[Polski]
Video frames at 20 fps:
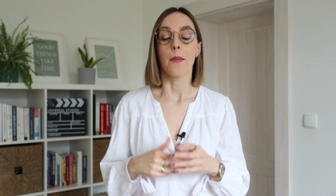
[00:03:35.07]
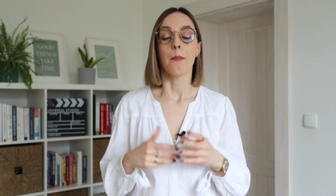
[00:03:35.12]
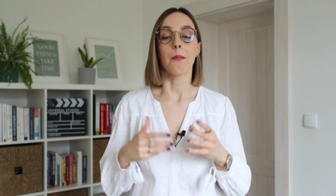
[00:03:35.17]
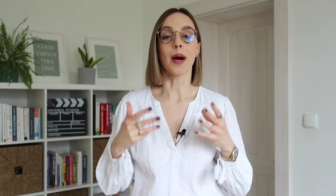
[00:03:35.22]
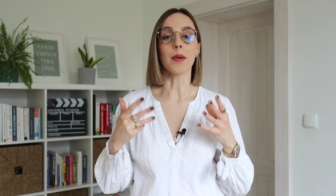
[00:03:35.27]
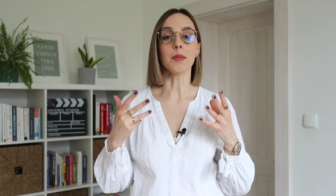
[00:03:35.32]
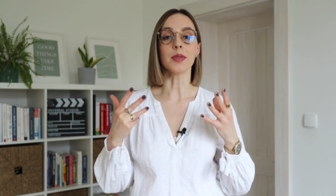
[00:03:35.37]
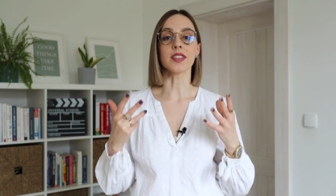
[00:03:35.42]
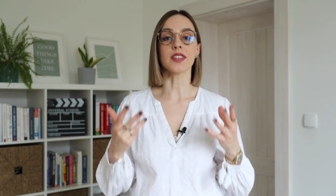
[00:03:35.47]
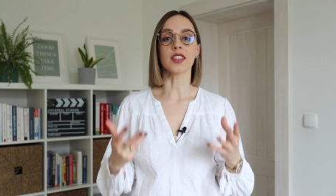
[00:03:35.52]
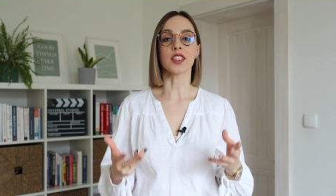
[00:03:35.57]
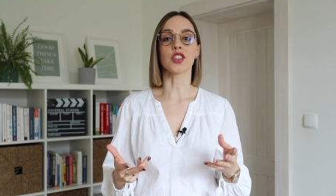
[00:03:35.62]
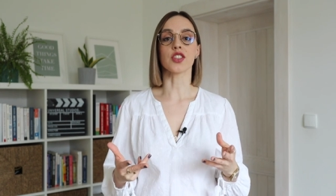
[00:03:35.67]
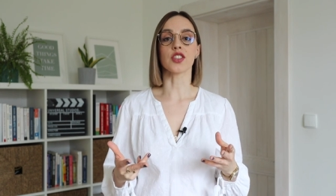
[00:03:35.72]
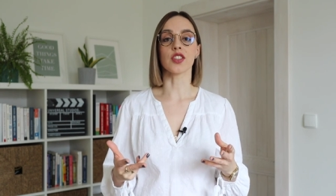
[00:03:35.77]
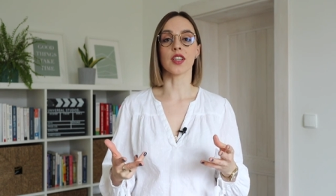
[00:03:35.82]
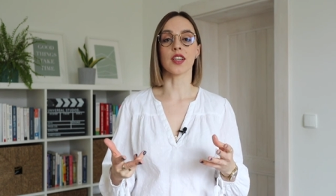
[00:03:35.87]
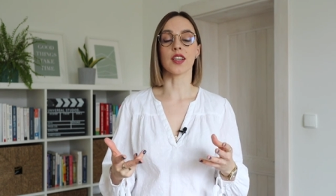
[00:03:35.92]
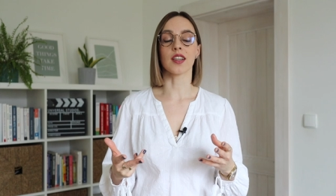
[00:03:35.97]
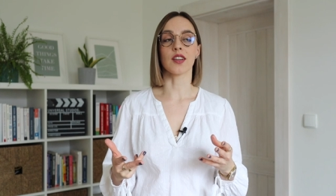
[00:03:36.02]
Mamy
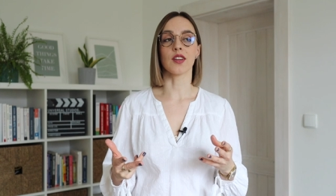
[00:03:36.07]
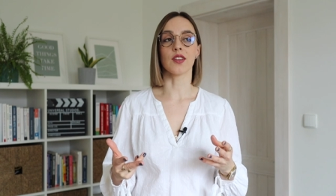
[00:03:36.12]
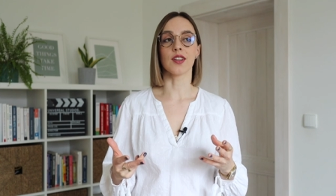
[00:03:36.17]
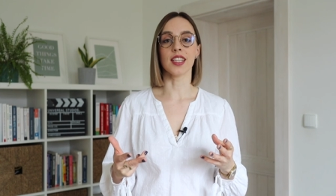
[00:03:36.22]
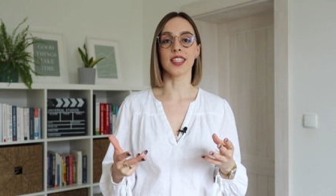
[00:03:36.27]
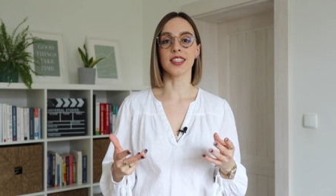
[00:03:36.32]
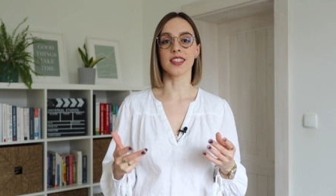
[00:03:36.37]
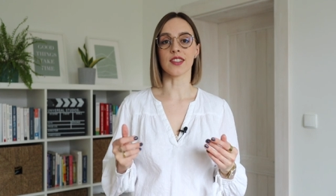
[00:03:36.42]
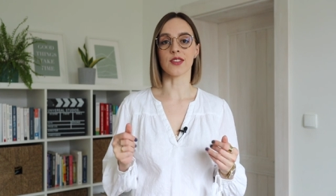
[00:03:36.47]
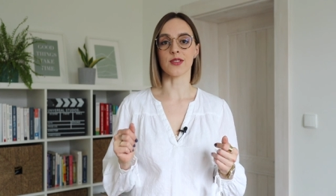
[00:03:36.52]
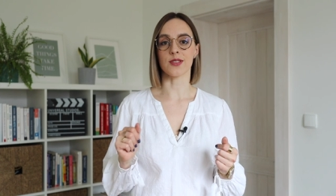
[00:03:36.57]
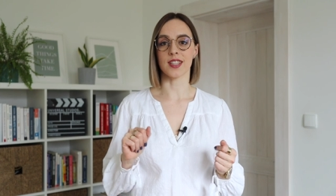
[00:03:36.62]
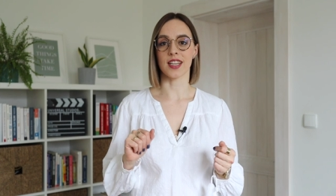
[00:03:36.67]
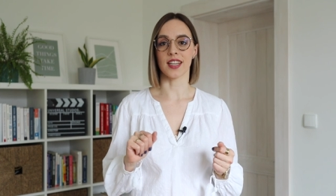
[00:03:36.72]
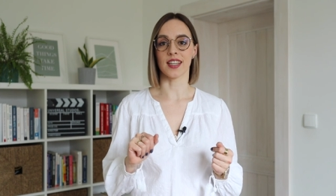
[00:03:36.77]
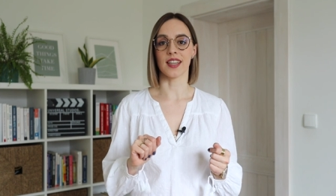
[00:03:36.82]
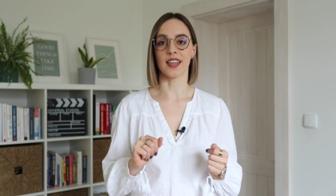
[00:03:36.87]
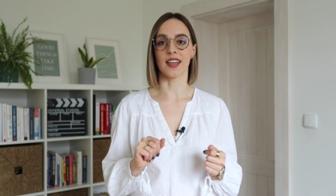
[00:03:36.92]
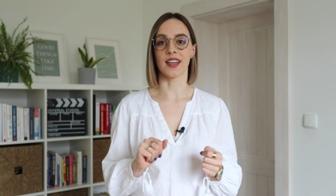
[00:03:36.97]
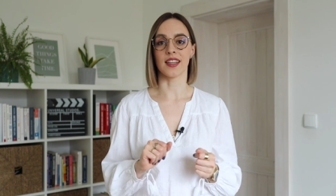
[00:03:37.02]
też e, kolejne
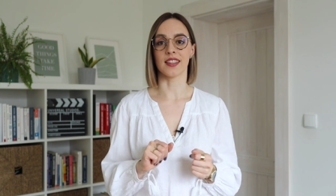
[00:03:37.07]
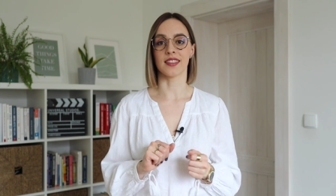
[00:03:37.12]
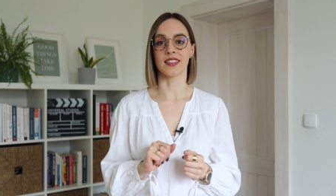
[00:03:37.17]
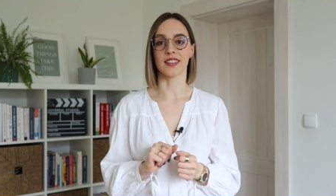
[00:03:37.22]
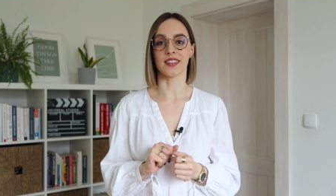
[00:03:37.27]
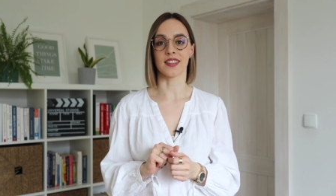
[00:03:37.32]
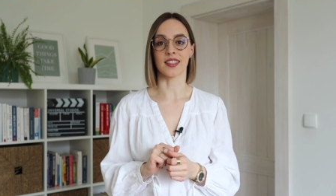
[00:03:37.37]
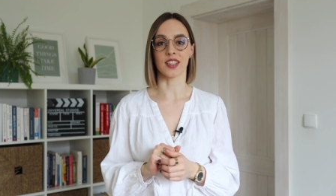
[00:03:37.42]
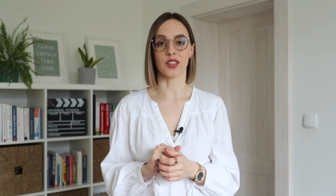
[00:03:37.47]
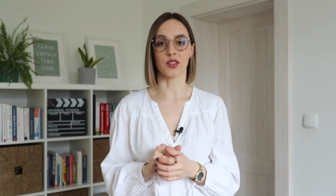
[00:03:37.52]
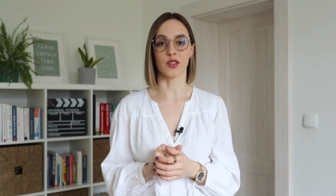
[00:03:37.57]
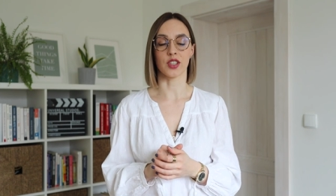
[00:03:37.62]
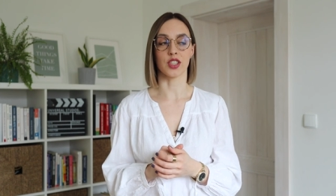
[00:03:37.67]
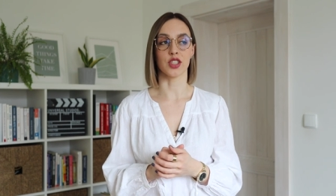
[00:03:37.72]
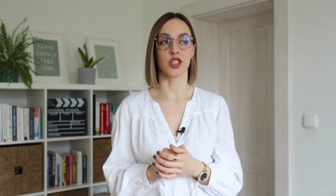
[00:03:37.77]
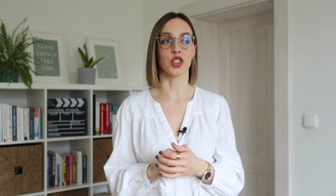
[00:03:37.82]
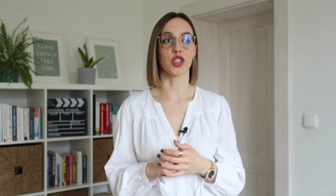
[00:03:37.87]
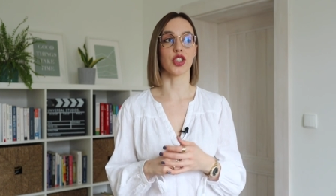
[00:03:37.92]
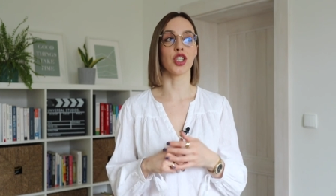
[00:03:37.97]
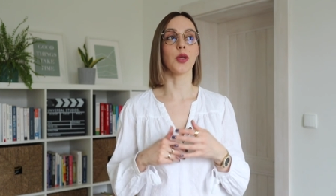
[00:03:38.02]
rodzaje diety
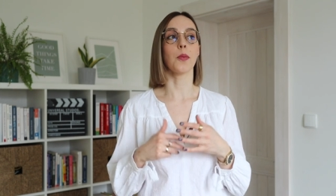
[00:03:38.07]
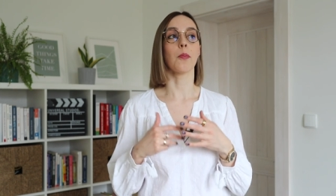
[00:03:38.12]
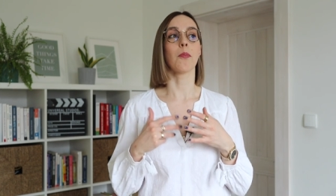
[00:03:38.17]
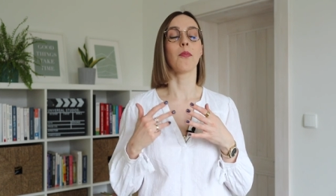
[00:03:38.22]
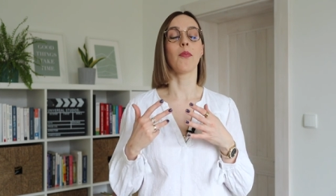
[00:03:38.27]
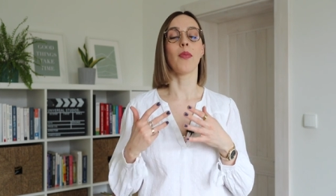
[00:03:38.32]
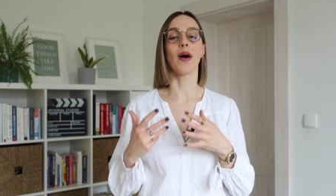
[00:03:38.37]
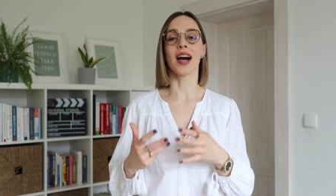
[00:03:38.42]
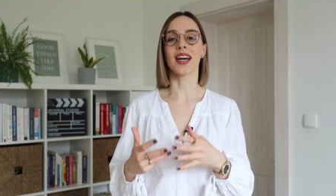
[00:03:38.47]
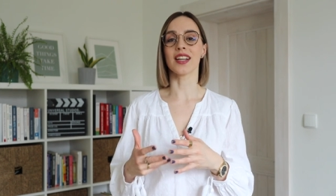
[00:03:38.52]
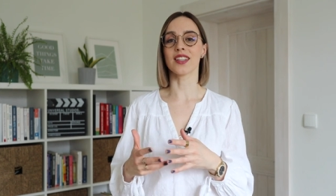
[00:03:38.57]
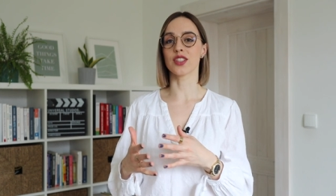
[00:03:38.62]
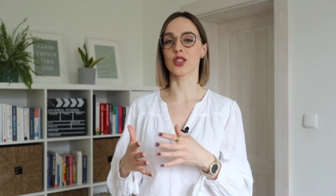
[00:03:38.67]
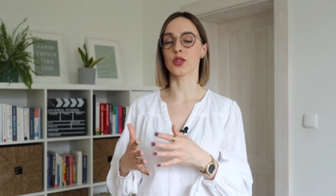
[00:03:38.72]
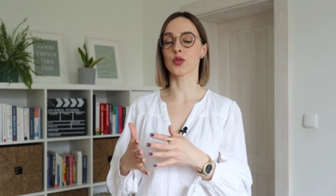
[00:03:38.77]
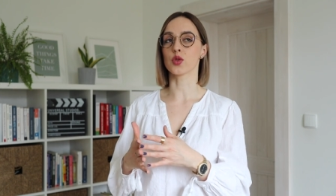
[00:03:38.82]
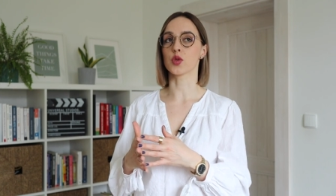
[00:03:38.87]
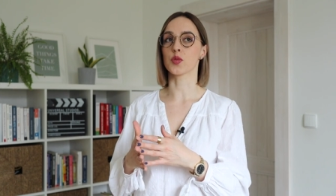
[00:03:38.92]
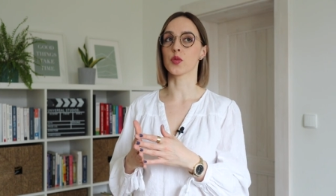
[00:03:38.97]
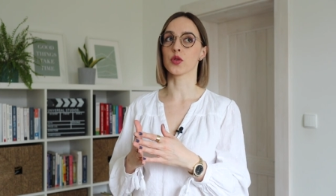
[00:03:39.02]
ketogenicznej,
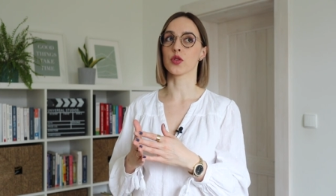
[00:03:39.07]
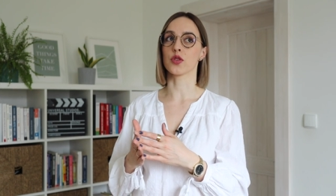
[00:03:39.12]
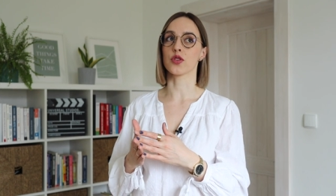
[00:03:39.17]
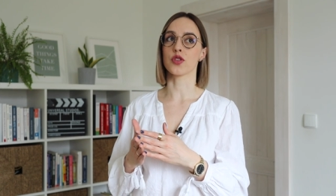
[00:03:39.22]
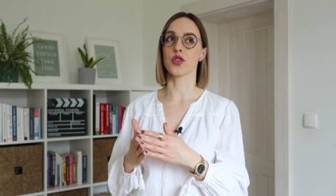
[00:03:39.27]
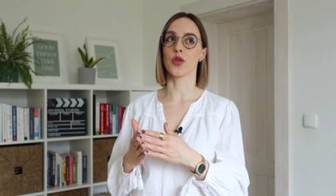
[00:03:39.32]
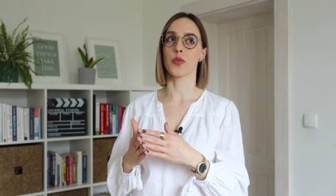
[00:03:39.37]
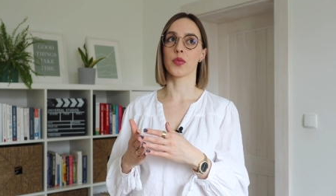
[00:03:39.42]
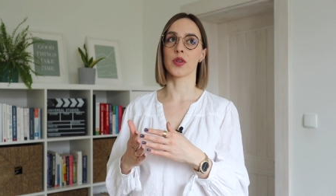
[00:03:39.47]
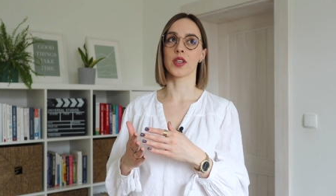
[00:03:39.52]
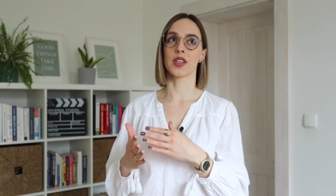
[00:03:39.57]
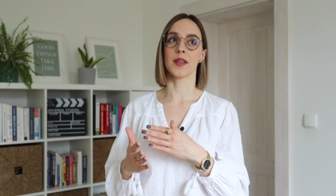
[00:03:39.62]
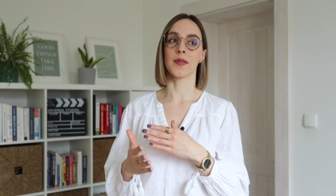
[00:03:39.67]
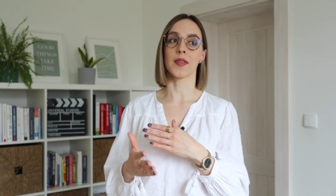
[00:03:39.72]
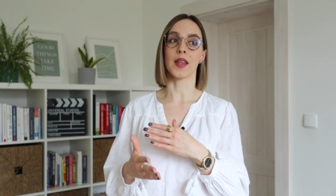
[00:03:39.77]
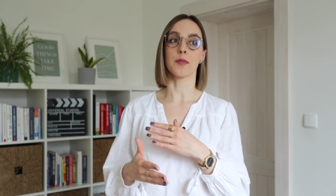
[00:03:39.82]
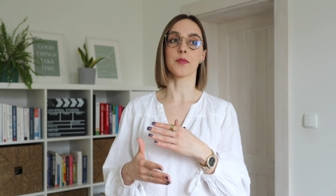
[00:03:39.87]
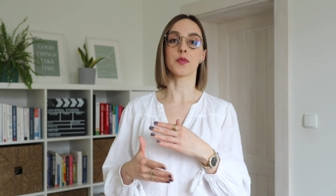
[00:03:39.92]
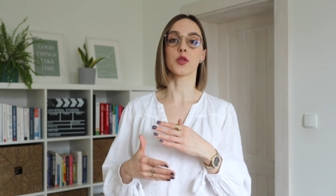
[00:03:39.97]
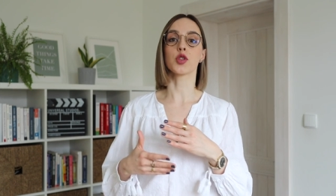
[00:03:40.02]
bardziej już pod osoby
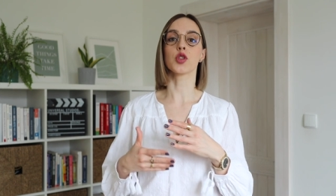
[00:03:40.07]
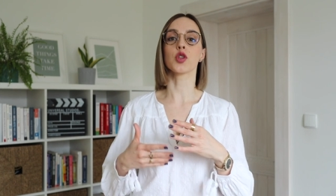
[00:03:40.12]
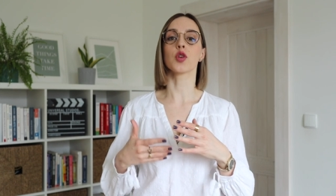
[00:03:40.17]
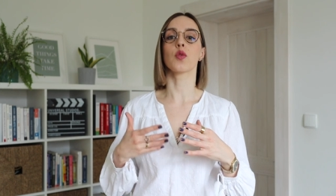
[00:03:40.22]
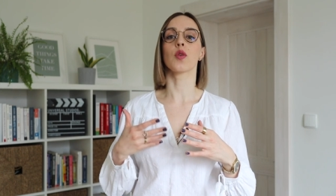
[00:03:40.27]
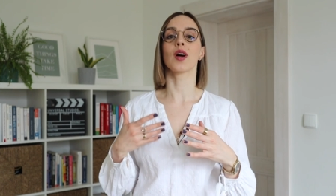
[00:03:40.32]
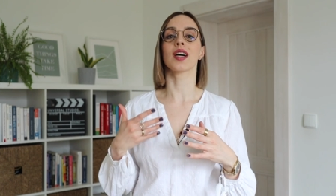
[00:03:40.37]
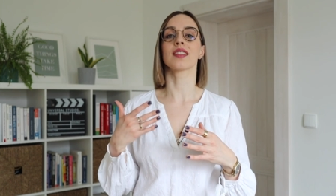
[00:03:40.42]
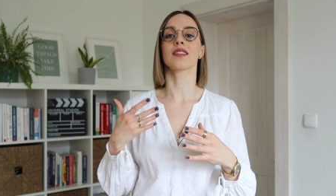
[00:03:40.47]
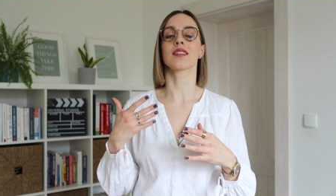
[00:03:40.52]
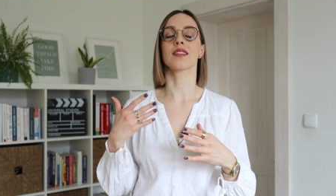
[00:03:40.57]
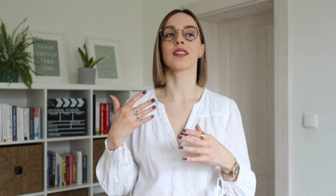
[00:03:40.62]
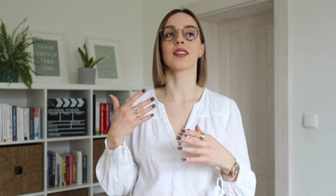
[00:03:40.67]
na przykład,